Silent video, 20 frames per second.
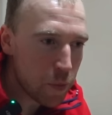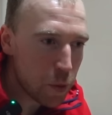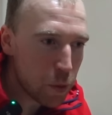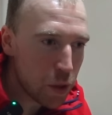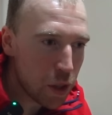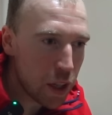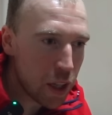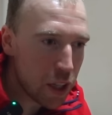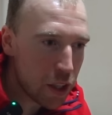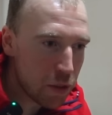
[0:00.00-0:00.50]

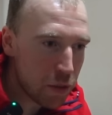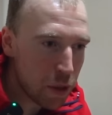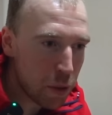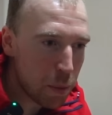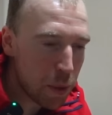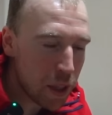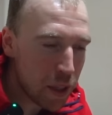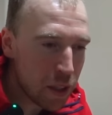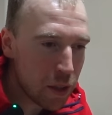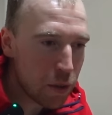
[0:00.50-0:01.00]
уделяешь
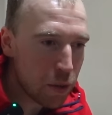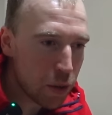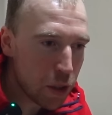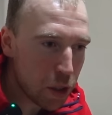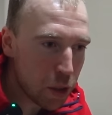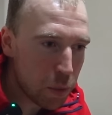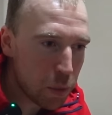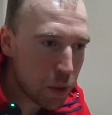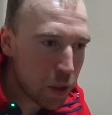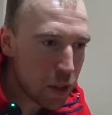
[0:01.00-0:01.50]
внимание вот
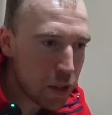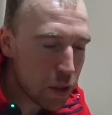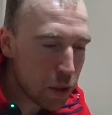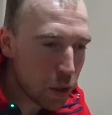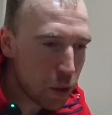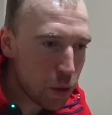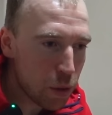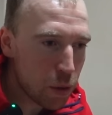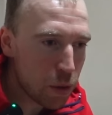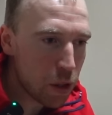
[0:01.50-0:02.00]
этому
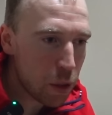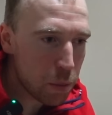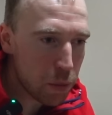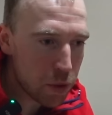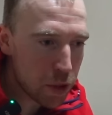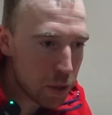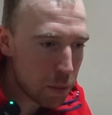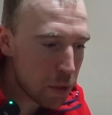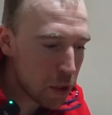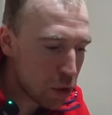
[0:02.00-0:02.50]
настрою, как бы в
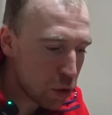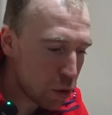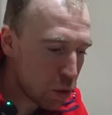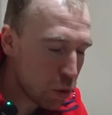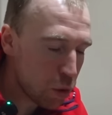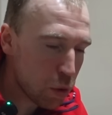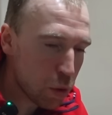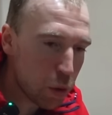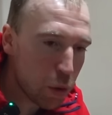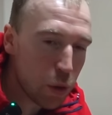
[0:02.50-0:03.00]
себя
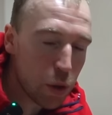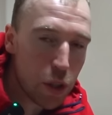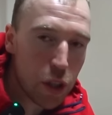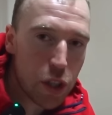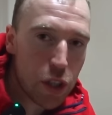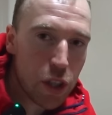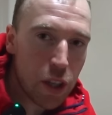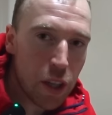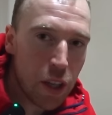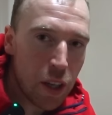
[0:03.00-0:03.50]
чуть-чуть
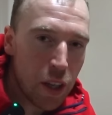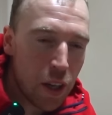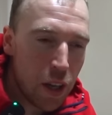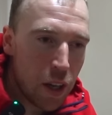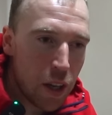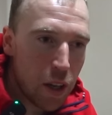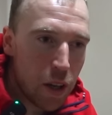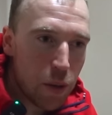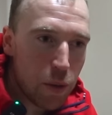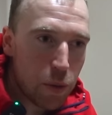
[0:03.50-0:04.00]
уходишь.
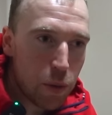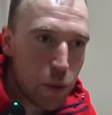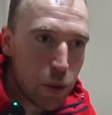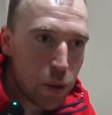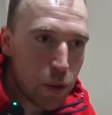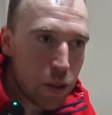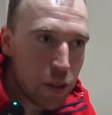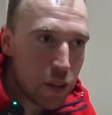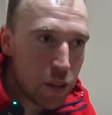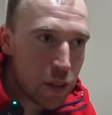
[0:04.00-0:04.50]

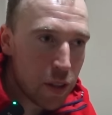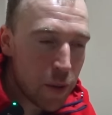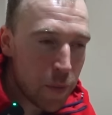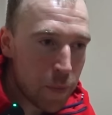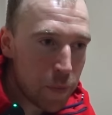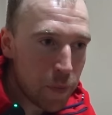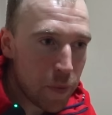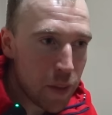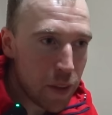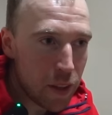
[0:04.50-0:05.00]
Вот.
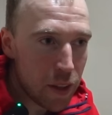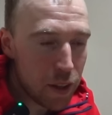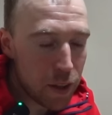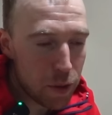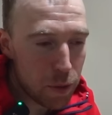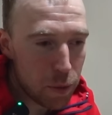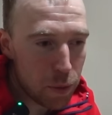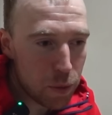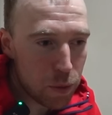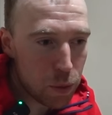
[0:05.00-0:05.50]
Эм,
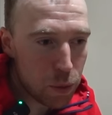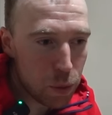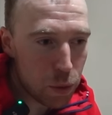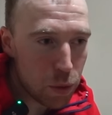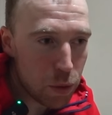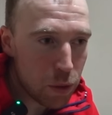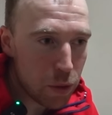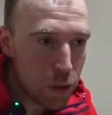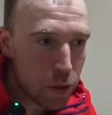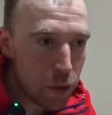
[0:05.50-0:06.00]
а
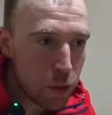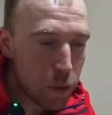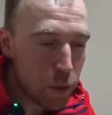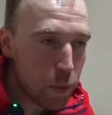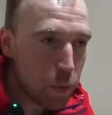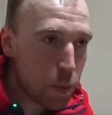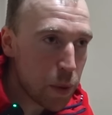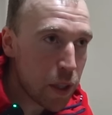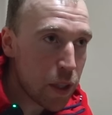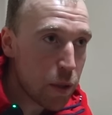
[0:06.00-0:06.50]
тут, э,
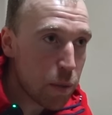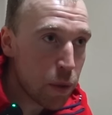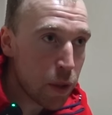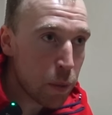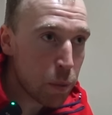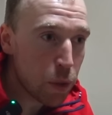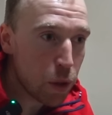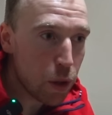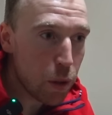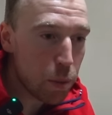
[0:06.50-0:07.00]
в принципе,
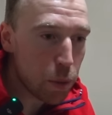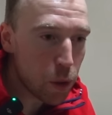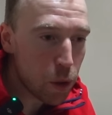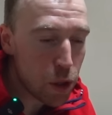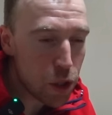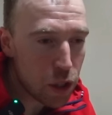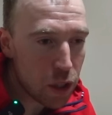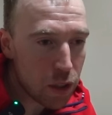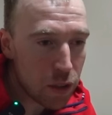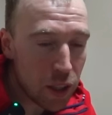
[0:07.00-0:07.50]
намного
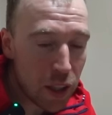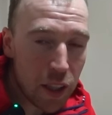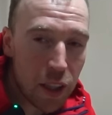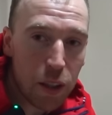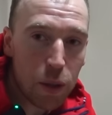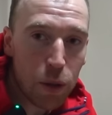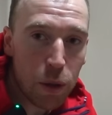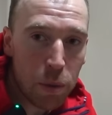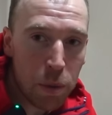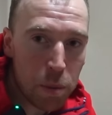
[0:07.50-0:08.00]
проще, когда
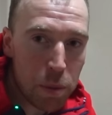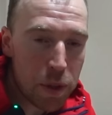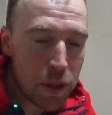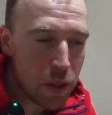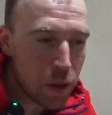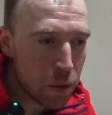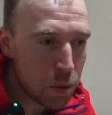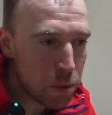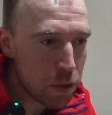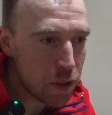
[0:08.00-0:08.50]
дома мы
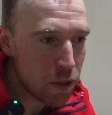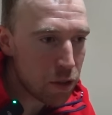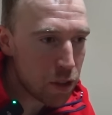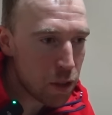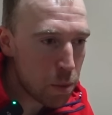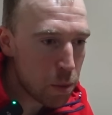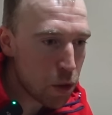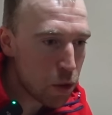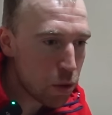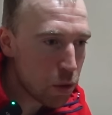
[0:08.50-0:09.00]
соревнуемся все
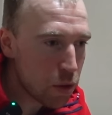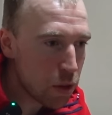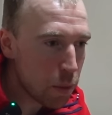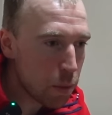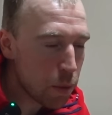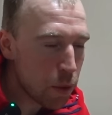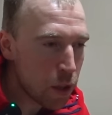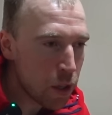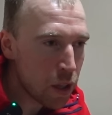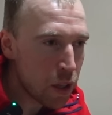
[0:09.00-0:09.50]
между
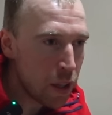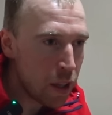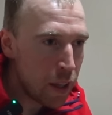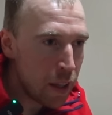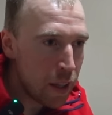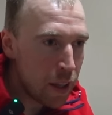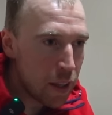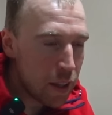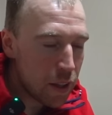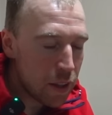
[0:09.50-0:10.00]
собой.
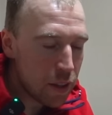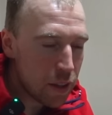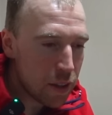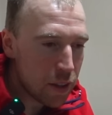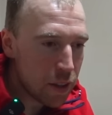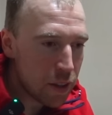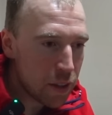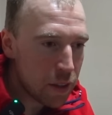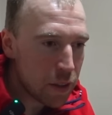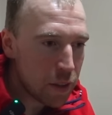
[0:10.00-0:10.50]

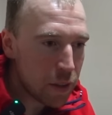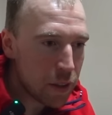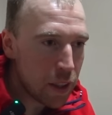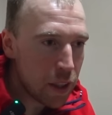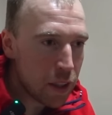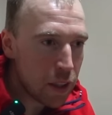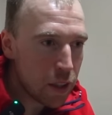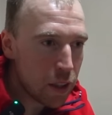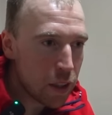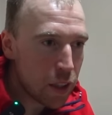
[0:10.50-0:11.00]
Э,
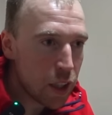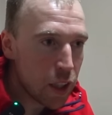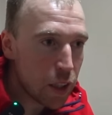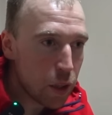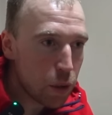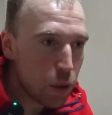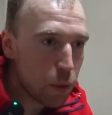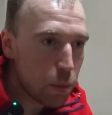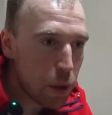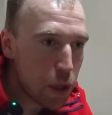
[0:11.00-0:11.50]
Наверное, не
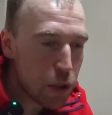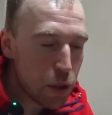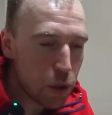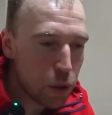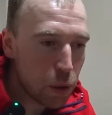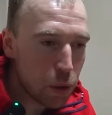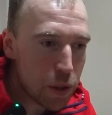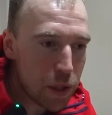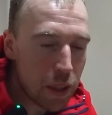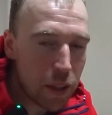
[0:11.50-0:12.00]
такой большой
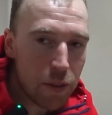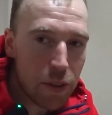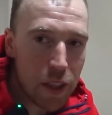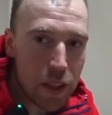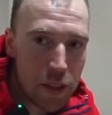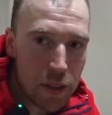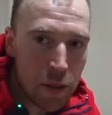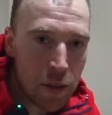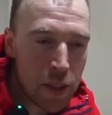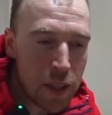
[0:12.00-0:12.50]
груз
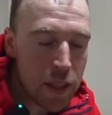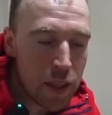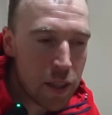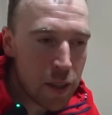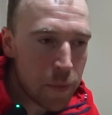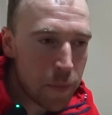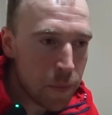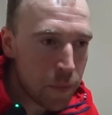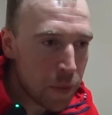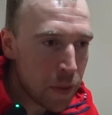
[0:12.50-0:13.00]
ответственности,
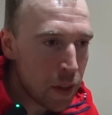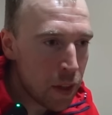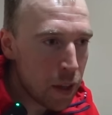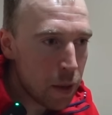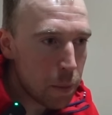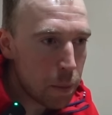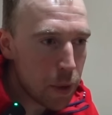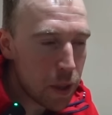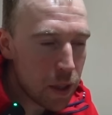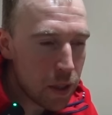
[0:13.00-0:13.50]

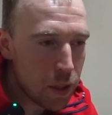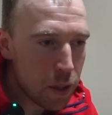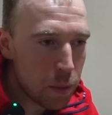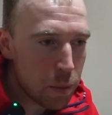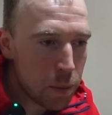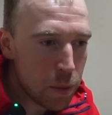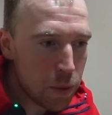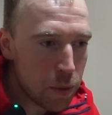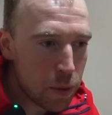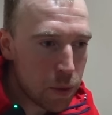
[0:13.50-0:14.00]

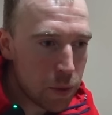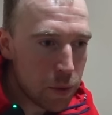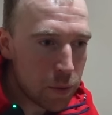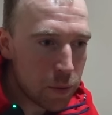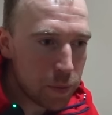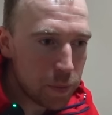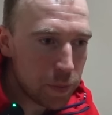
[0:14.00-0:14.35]
поэтому